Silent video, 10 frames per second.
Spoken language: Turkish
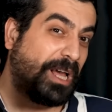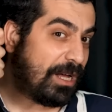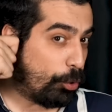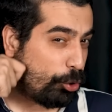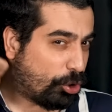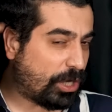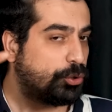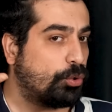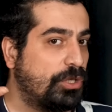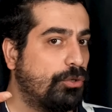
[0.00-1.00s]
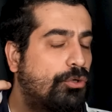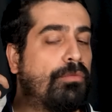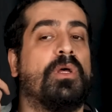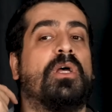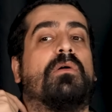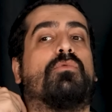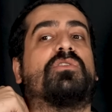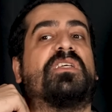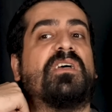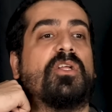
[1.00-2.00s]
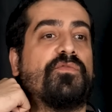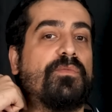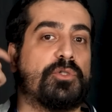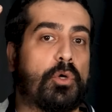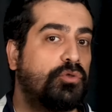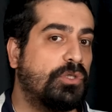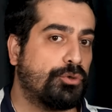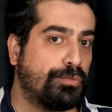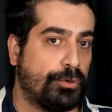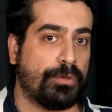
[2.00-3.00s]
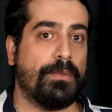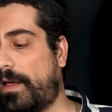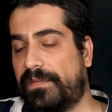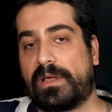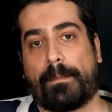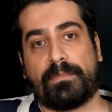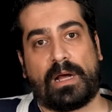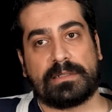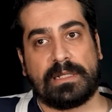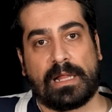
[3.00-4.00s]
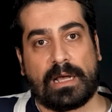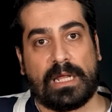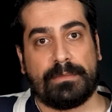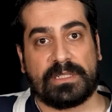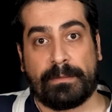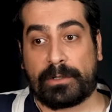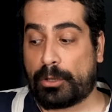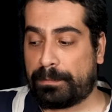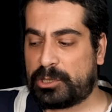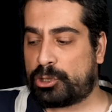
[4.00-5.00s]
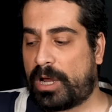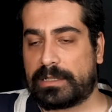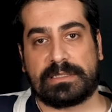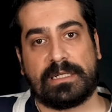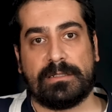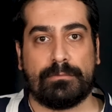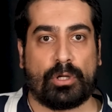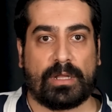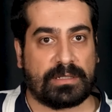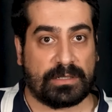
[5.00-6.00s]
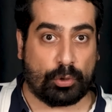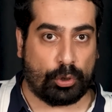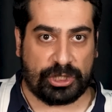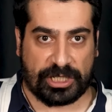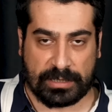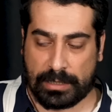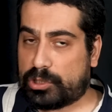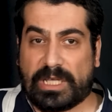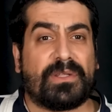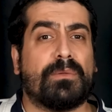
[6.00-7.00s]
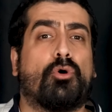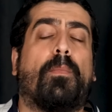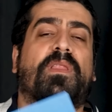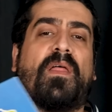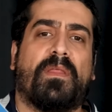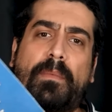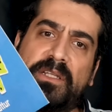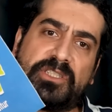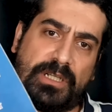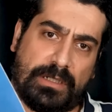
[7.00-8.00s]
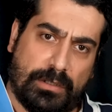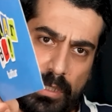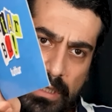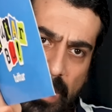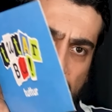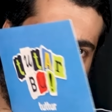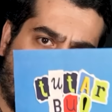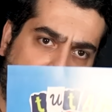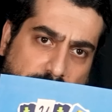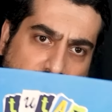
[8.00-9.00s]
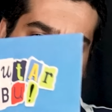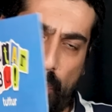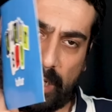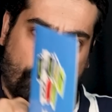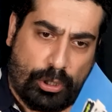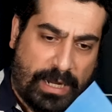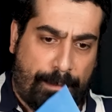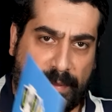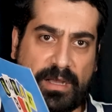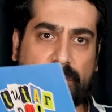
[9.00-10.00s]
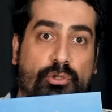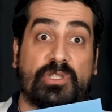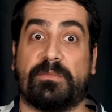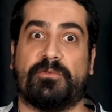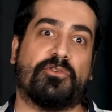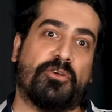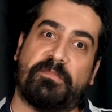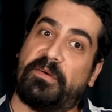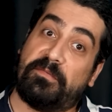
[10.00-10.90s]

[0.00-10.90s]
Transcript: Yani oyun olarak çok iyi görüyorum. Bunun tesadüfi bir şey olduğunu düşünmüyorum. Handikaplı Arsenal galibiyeti bekliyorum. Bir sürü Arsenal'i buralardan zorlayacağız. Sanırım kupadan da bence intihar ederek yani o kadro elenme kadrosu gibi duruyor.